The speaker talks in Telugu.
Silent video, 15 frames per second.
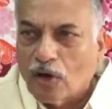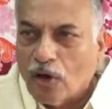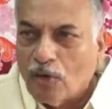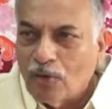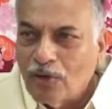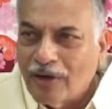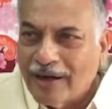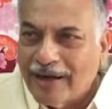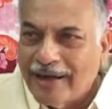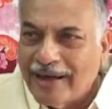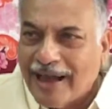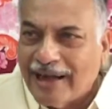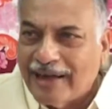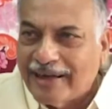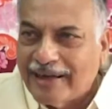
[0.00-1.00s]
గ్రౌండ్
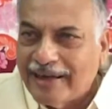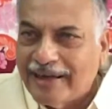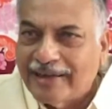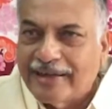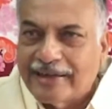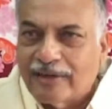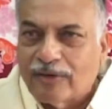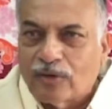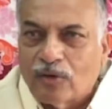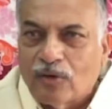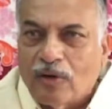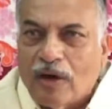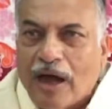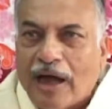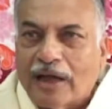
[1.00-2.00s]
రియాలిటీ ఏదైతే
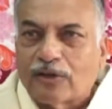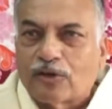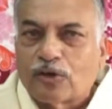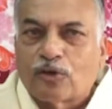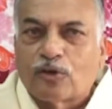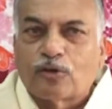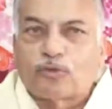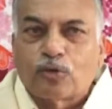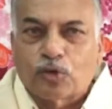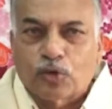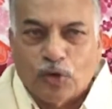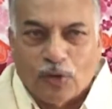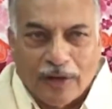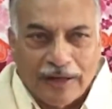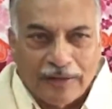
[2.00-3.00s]
ఉందో ఆ దృష్టితో
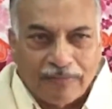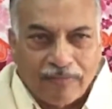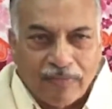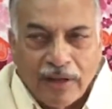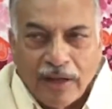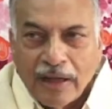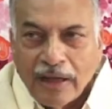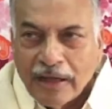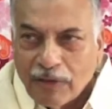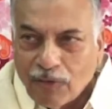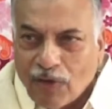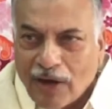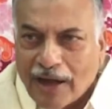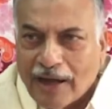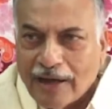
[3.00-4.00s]
చూసుకోవాలి
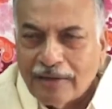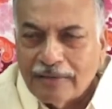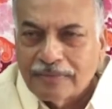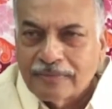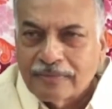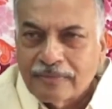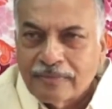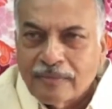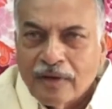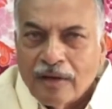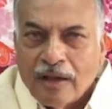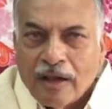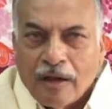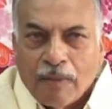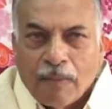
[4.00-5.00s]
ఇవాళ
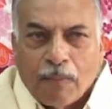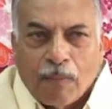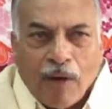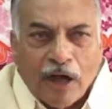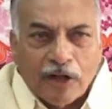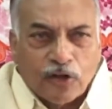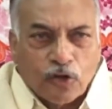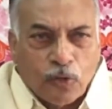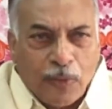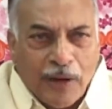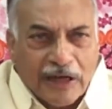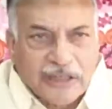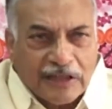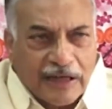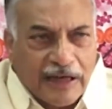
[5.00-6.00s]

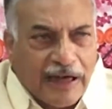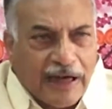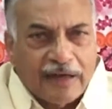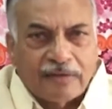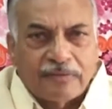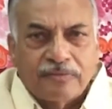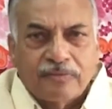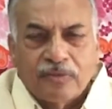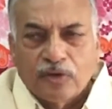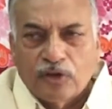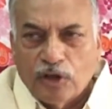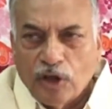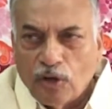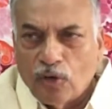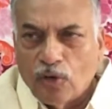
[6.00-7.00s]
మాతృభాషగా
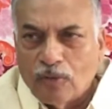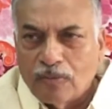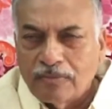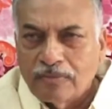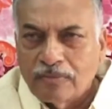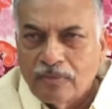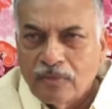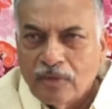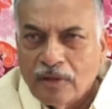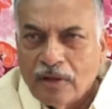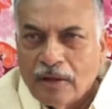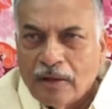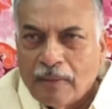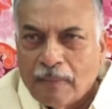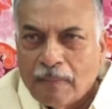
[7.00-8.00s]
తెలుగు
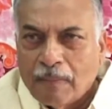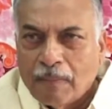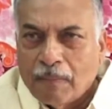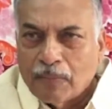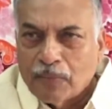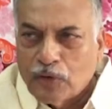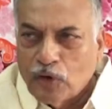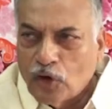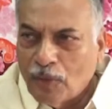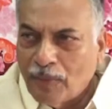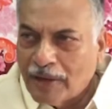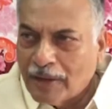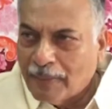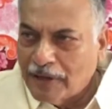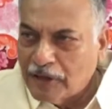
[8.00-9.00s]
తెలుగు
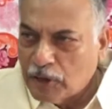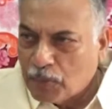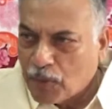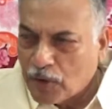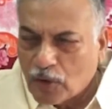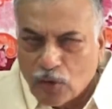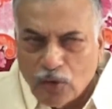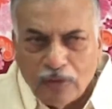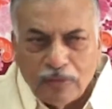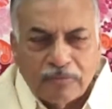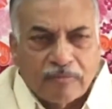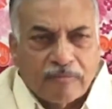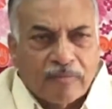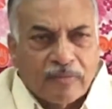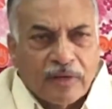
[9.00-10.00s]
మీద మంచి పట్టు
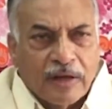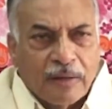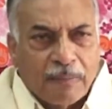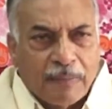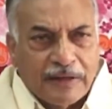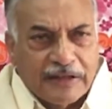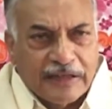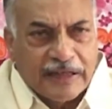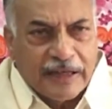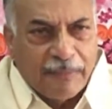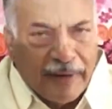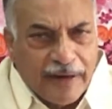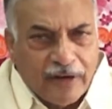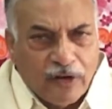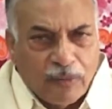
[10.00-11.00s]
మంచి
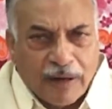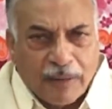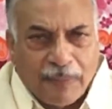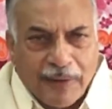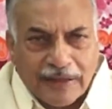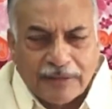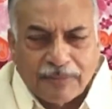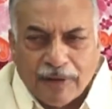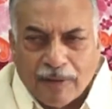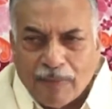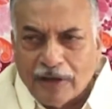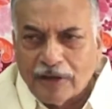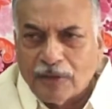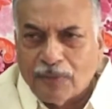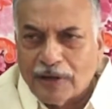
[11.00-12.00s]
కమాండు మన భాష మన
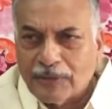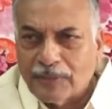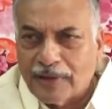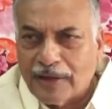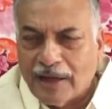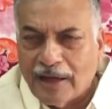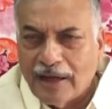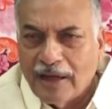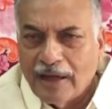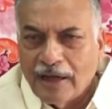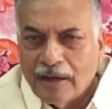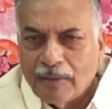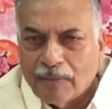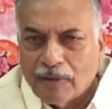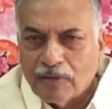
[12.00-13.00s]
మాతృభాష మీద
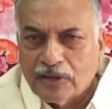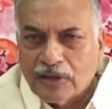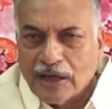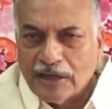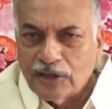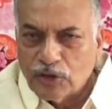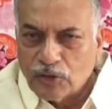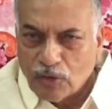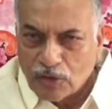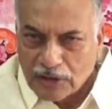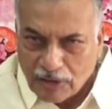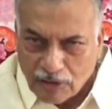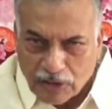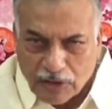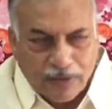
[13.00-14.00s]
మనం
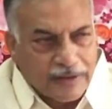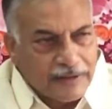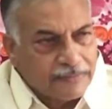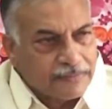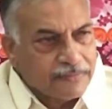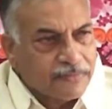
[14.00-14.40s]
సాధించుకోవాల్సిన అవసరం ఉంది